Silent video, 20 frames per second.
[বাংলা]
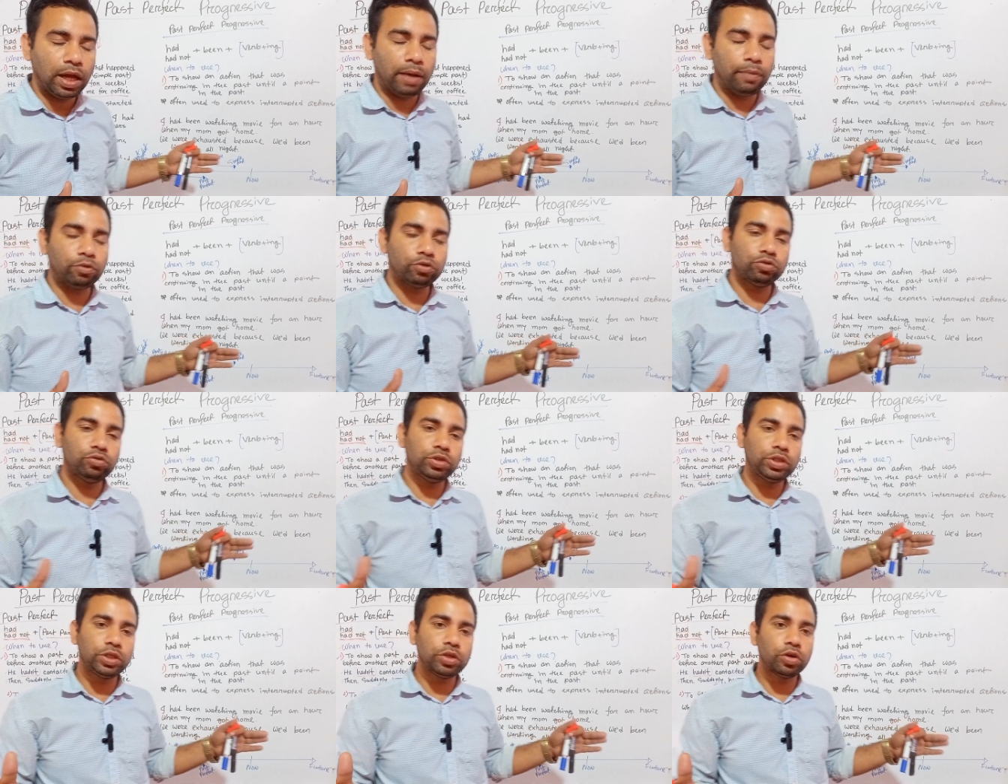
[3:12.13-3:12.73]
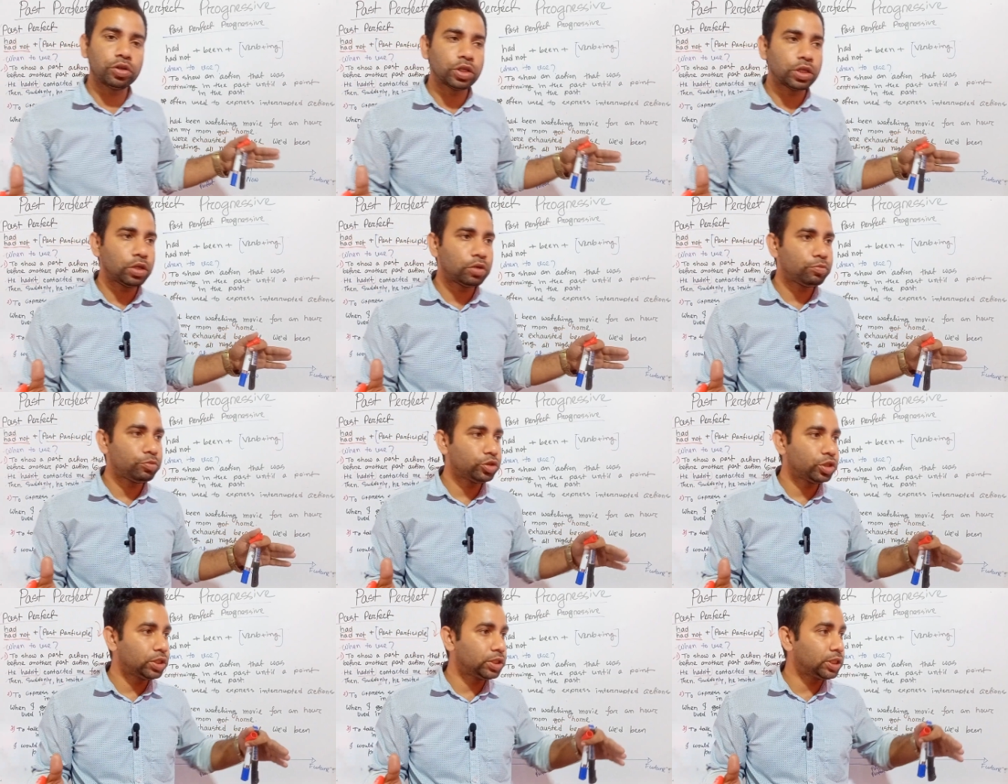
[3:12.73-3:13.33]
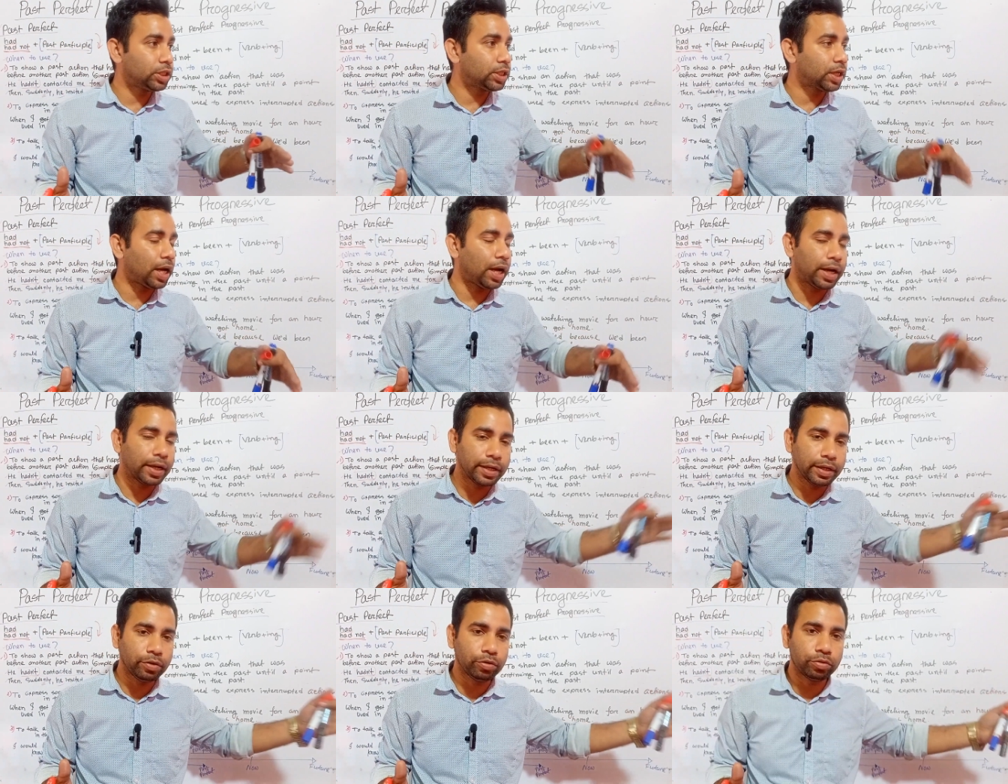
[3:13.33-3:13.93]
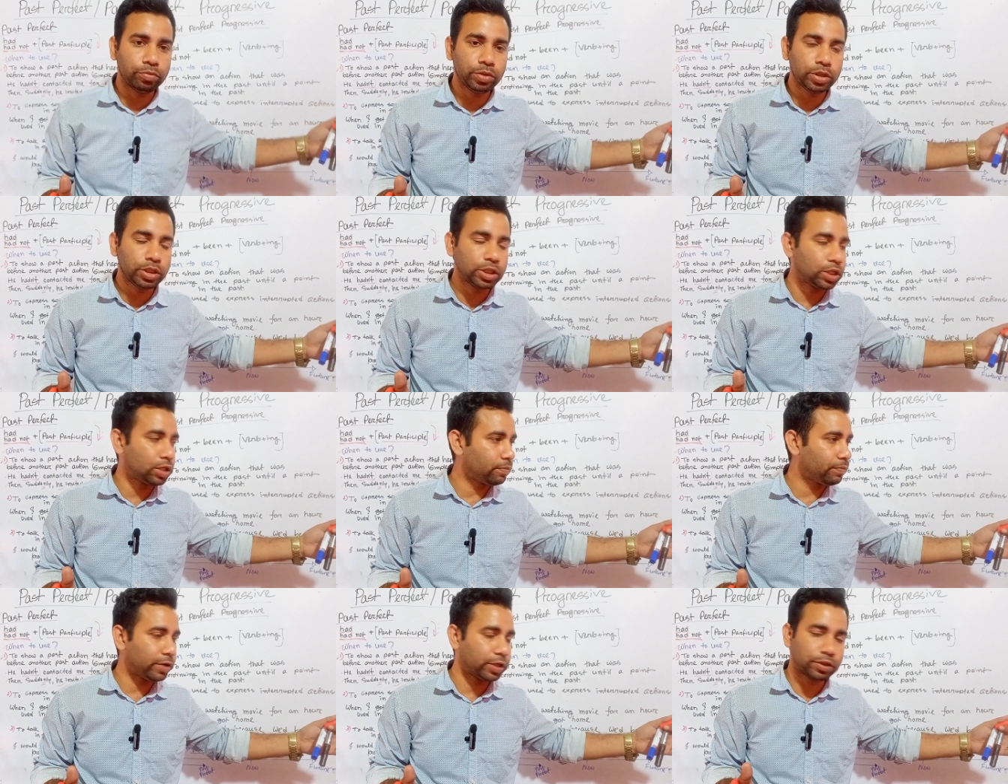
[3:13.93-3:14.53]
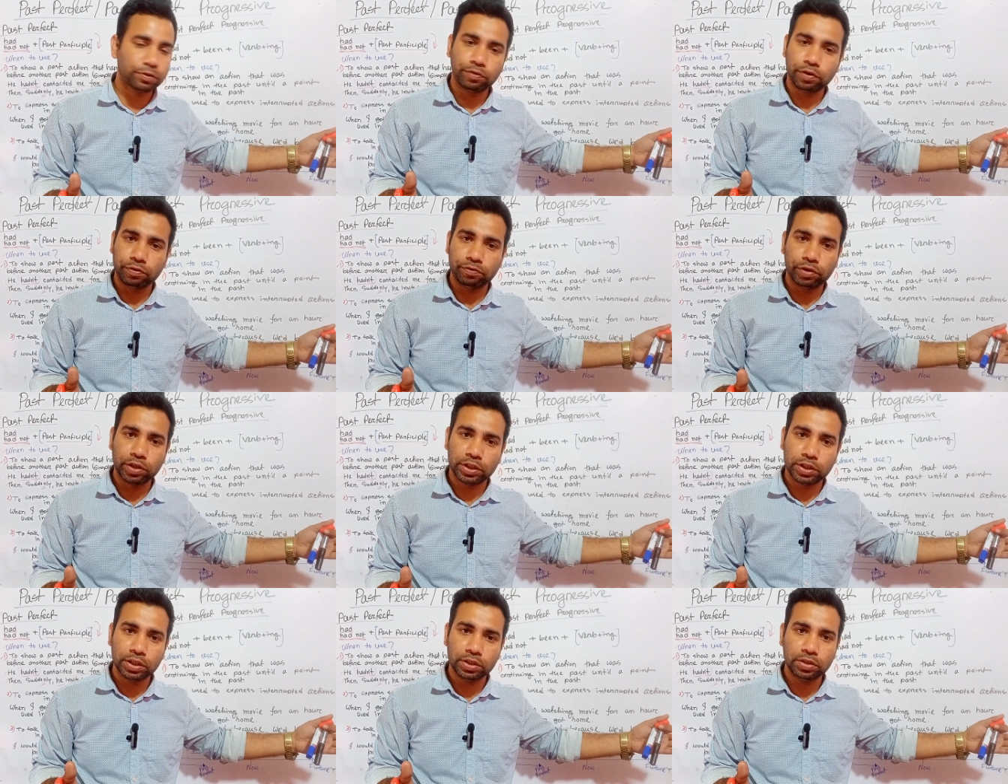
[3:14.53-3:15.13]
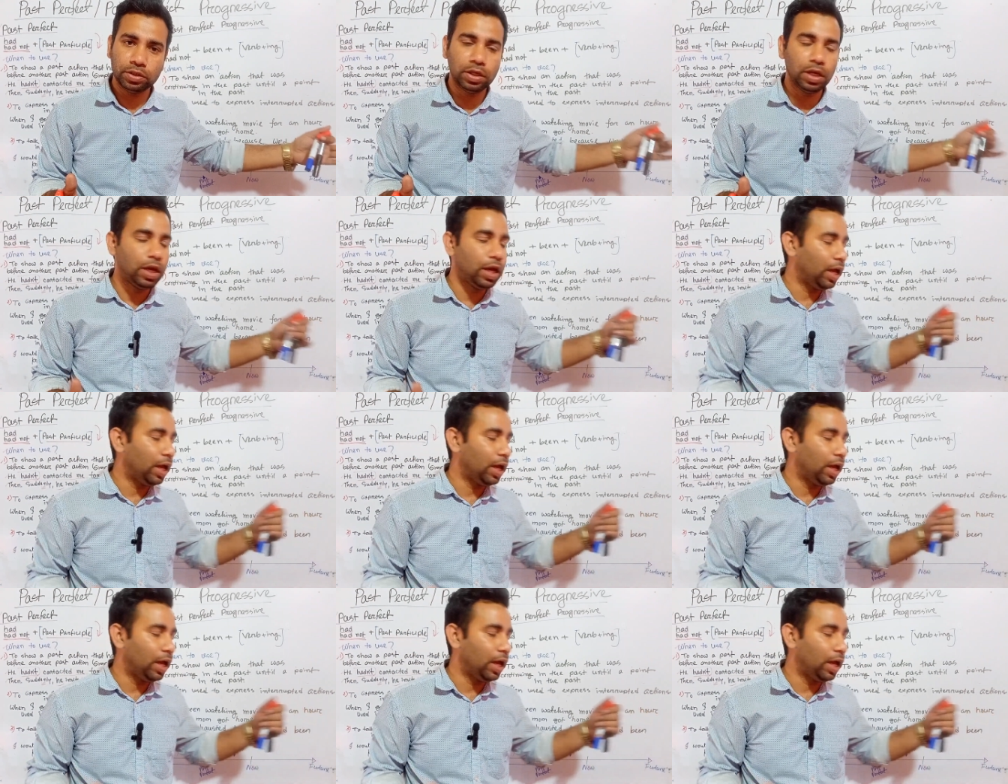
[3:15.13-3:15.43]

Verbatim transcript: এবং দুইটি ঘটনার মধ্যে যেটা আগে ঘটবে সেটা পাস্ট পারফেক্ট টেন্স